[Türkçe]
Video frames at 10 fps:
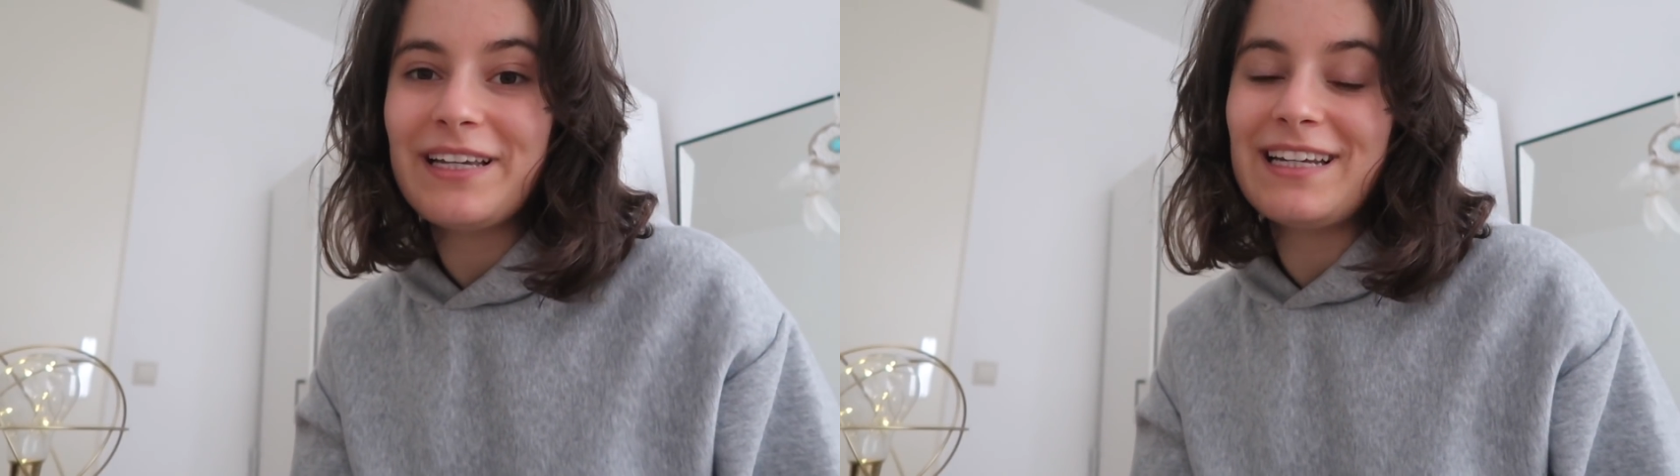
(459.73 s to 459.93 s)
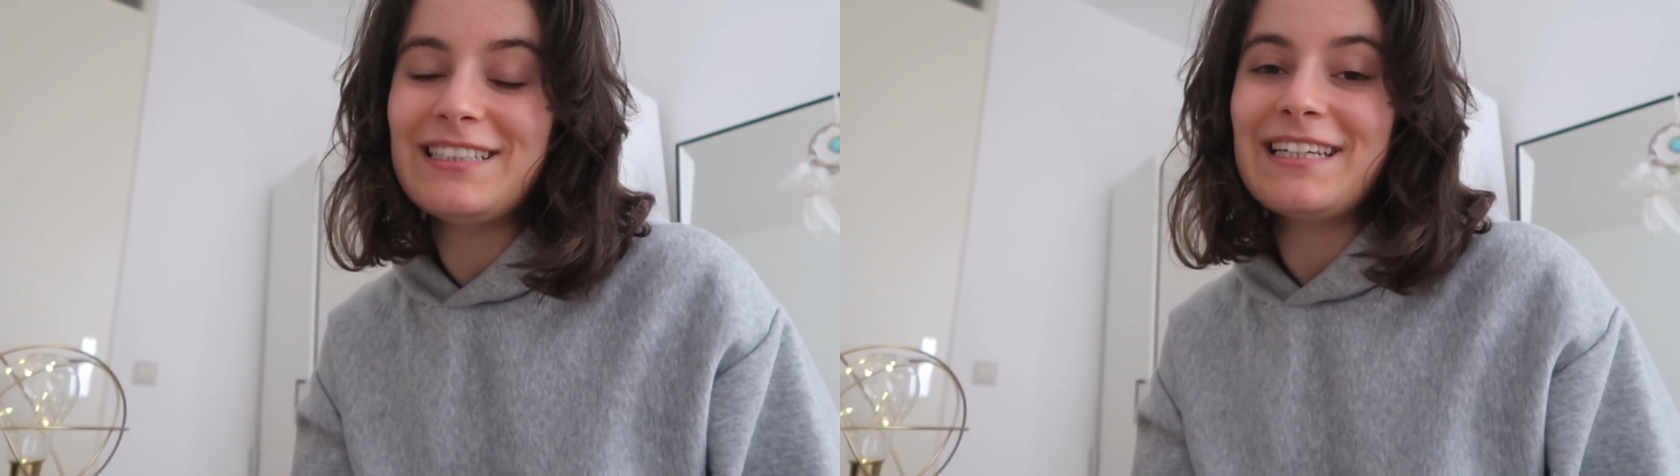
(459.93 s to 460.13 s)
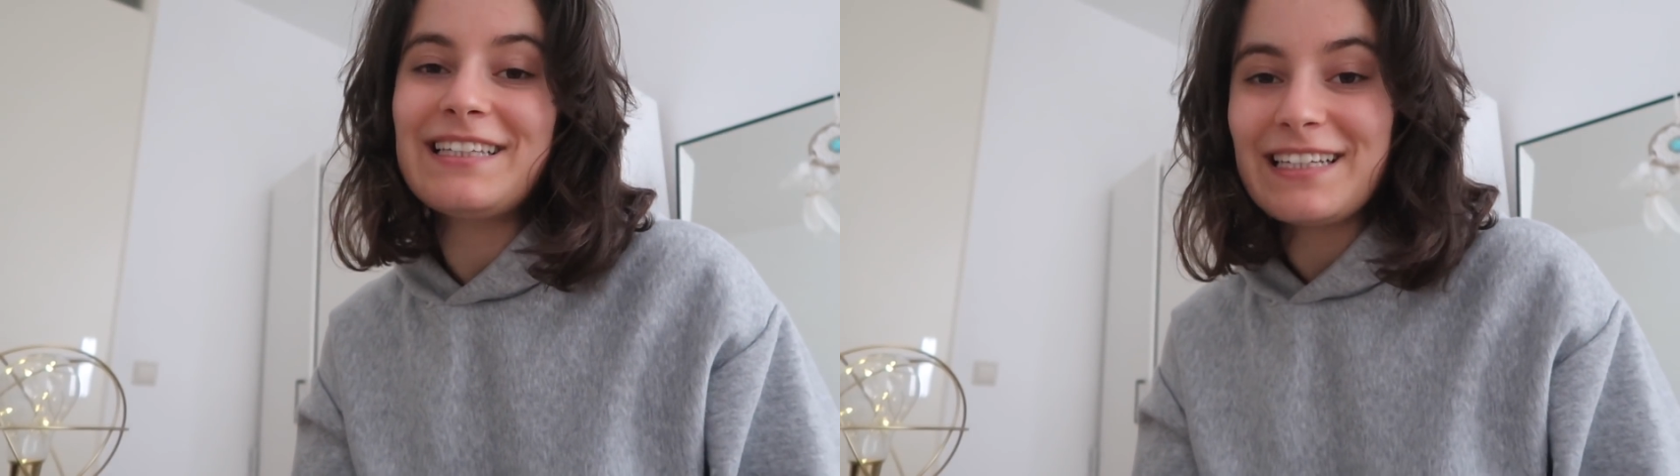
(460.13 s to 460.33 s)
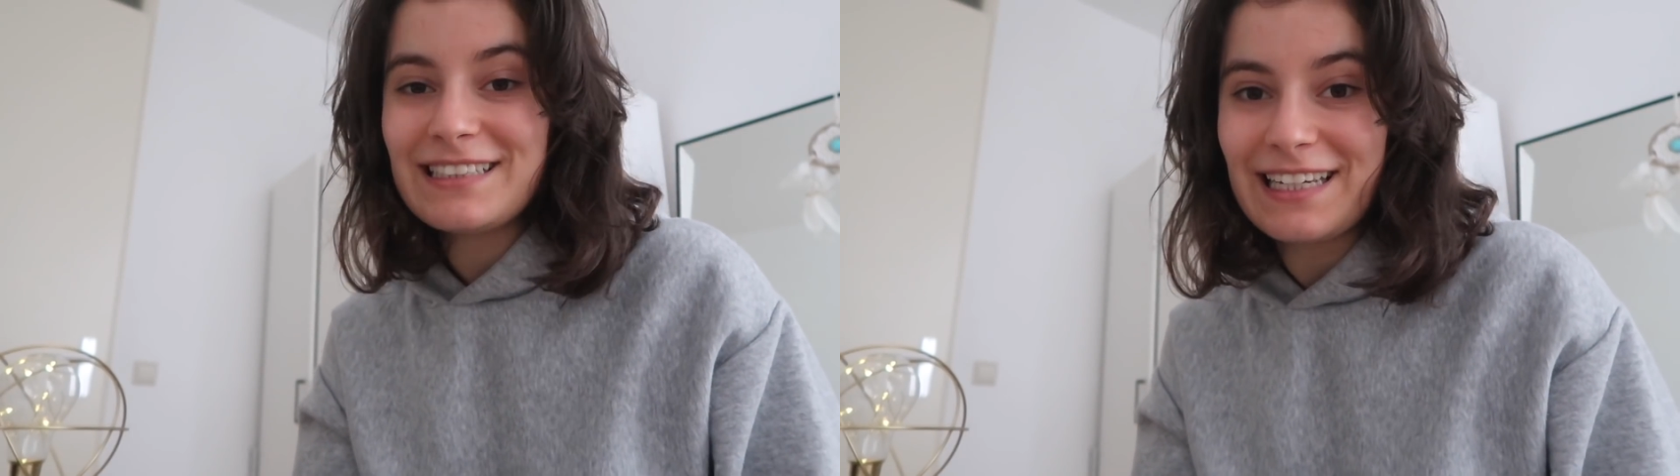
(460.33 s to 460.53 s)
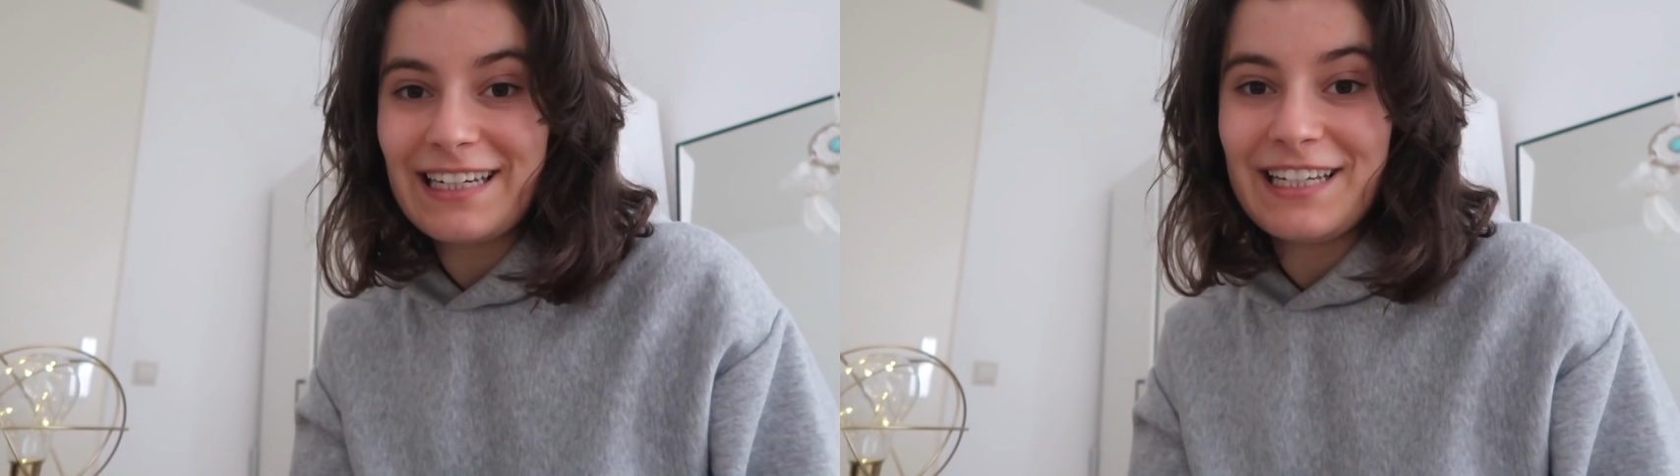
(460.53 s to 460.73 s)
gelecekteki
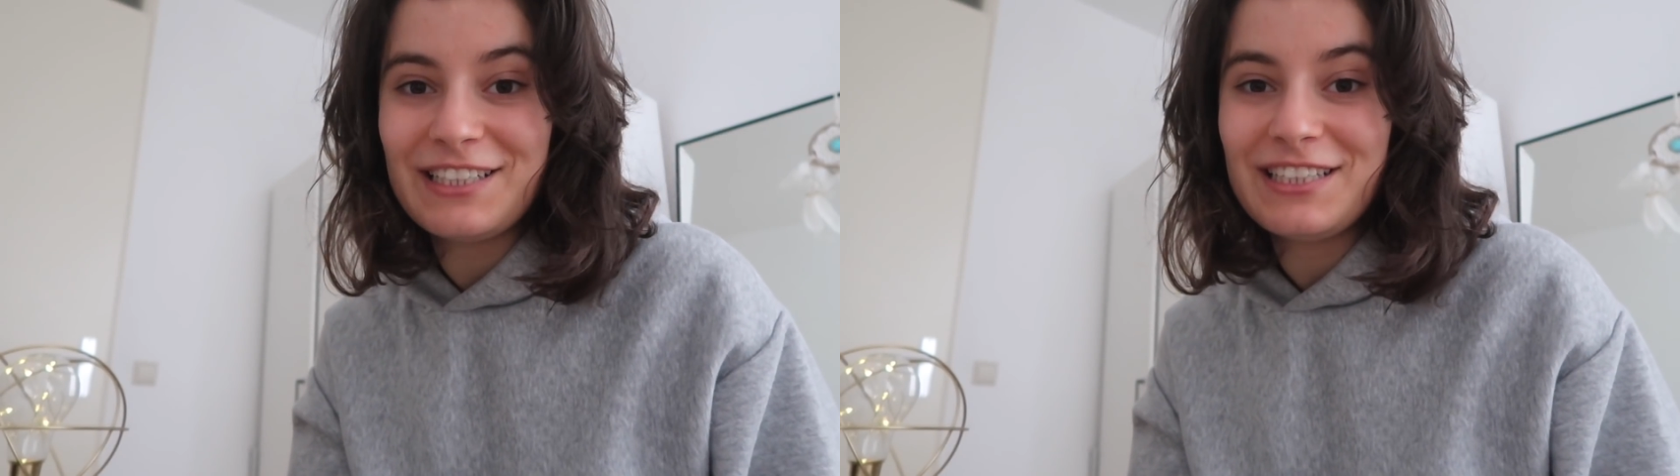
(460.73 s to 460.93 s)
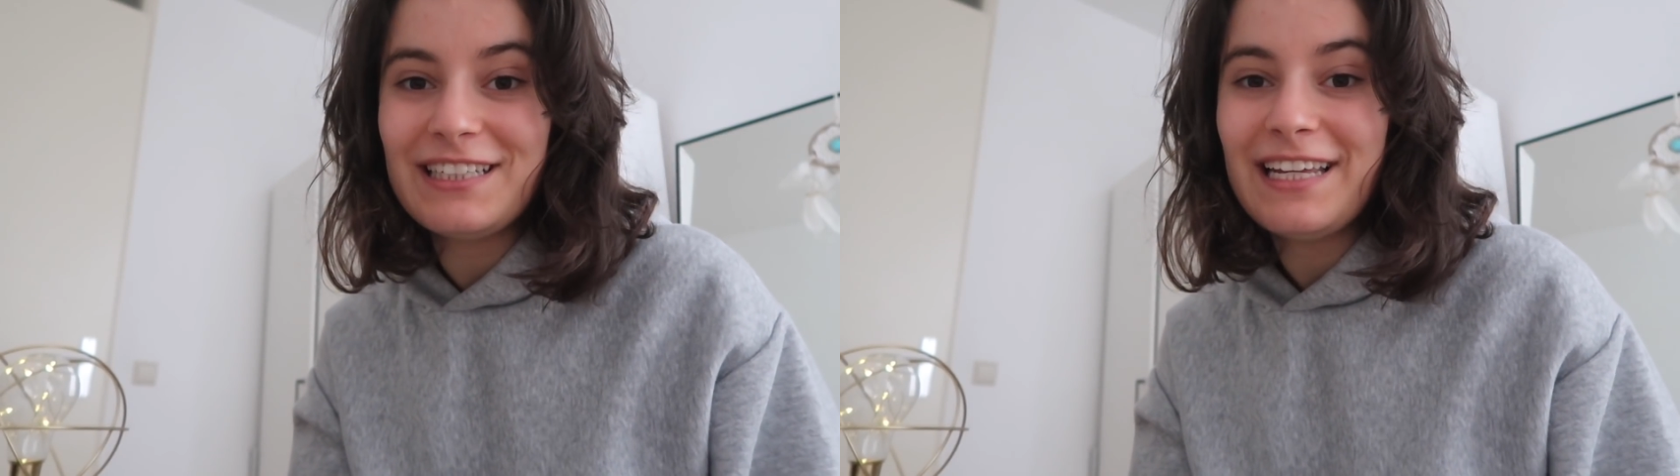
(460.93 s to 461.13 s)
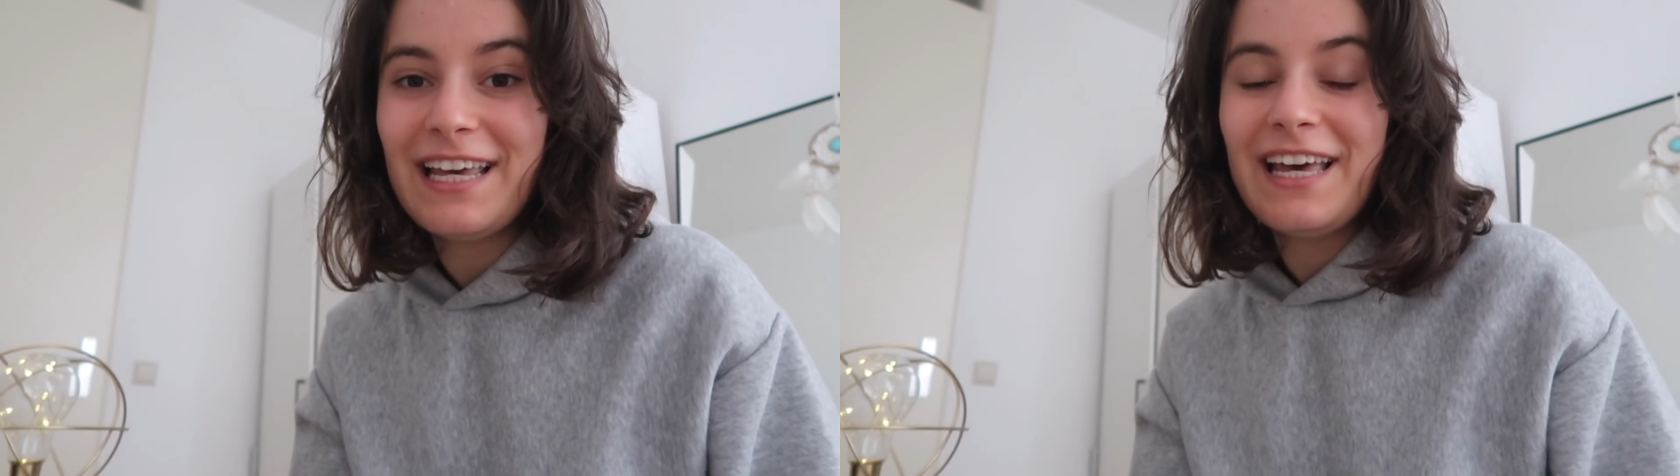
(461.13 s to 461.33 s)
sene için